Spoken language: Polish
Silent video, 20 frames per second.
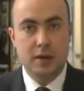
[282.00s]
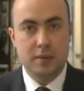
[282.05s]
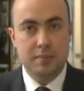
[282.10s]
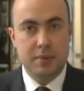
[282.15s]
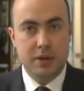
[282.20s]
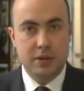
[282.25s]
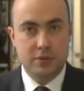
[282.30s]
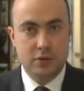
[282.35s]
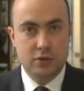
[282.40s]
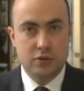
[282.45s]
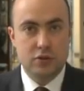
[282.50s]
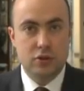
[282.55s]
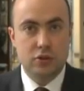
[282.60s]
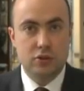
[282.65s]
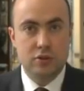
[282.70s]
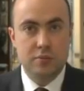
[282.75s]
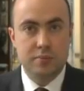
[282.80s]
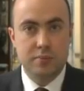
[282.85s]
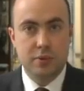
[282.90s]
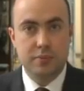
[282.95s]
bardzo
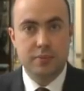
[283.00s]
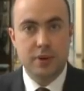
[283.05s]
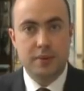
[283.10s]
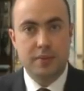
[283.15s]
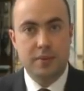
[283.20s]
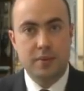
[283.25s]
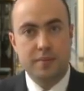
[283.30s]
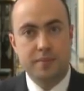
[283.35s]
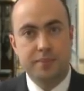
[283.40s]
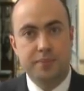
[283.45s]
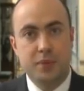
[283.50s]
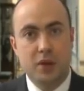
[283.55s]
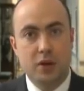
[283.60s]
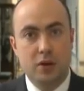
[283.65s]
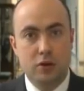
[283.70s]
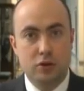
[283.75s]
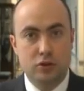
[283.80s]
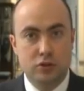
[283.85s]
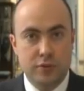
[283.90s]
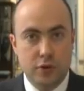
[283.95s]
istotnym problemem
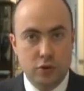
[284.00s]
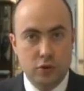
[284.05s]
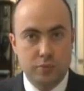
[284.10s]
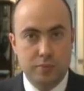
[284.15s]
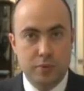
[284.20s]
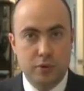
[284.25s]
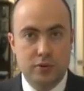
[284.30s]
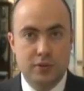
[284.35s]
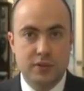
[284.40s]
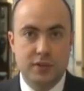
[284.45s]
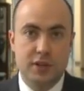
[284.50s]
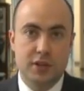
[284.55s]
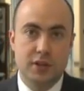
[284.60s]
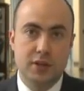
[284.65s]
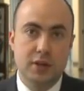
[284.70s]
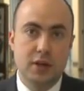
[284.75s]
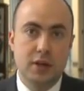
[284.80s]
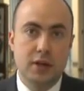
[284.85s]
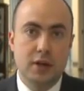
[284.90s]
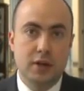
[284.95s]
rozwoju
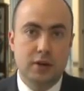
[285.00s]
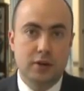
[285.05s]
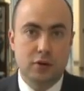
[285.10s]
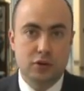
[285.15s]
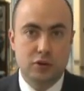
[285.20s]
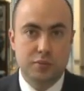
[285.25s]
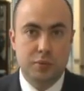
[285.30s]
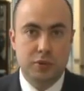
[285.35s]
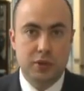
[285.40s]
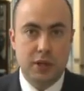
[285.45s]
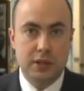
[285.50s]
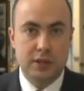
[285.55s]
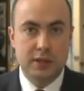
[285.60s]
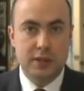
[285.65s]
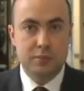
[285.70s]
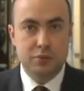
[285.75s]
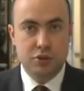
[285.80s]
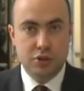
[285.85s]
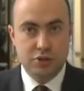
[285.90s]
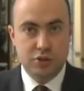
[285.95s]
polskiej
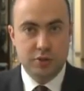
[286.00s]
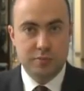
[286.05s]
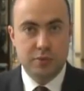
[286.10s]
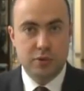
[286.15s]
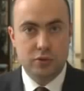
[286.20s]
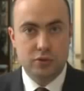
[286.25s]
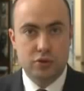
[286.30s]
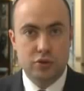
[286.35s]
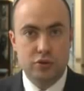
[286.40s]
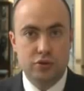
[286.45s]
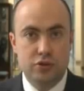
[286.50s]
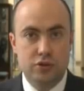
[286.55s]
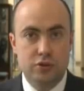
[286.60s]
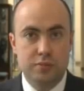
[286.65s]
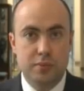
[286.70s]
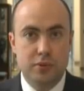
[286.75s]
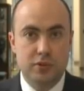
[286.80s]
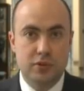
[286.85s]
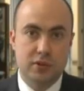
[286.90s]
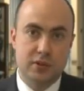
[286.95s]
gospodarki, przedsiębiorczości
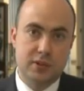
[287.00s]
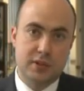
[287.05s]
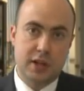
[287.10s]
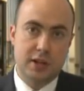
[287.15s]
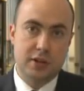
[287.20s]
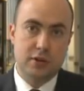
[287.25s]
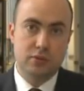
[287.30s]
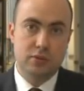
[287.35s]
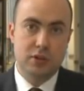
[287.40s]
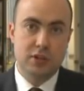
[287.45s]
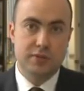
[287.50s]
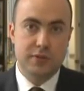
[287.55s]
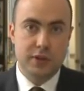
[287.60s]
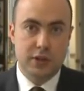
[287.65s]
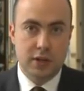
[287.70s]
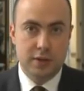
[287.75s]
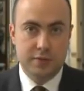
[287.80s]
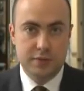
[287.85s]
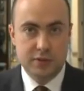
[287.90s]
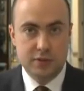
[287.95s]
pozostają
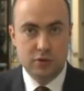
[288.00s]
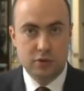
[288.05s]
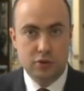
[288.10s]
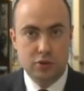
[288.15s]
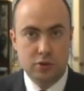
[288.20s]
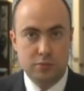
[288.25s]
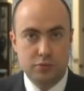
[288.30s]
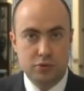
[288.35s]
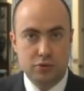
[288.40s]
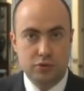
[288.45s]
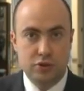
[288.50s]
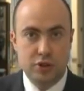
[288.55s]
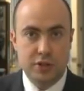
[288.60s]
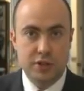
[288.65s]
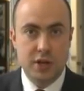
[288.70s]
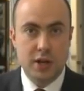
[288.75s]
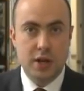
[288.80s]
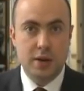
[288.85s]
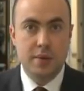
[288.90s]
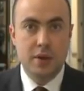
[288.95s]
niezwykle wysokie
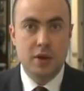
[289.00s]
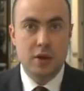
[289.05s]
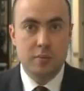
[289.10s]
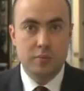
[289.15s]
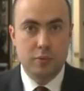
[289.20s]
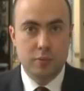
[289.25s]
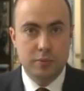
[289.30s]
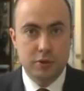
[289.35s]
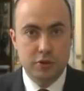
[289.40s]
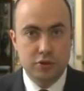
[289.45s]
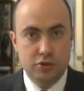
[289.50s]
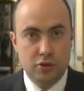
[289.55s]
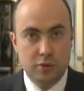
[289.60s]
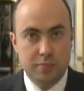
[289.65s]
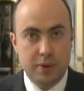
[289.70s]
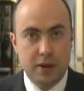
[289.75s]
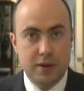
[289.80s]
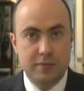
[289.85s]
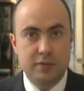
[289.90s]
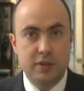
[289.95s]
obciążenia
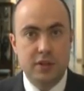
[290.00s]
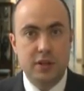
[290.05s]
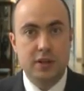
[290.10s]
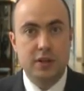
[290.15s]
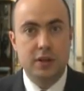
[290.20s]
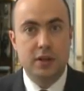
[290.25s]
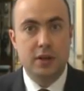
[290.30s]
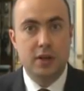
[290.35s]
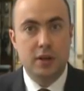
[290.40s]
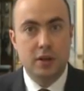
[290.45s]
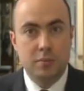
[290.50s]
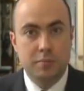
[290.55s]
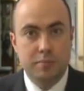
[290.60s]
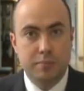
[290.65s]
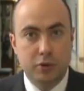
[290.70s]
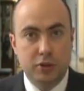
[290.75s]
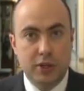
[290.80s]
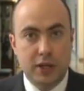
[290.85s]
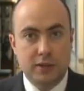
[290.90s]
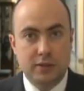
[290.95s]
publiczno-prawne,
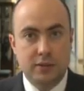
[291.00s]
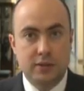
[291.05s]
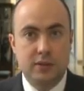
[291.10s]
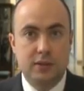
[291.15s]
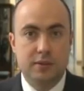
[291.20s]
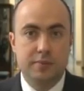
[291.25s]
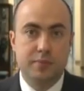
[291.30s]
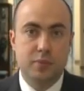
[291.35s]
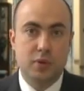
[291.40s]
podatki.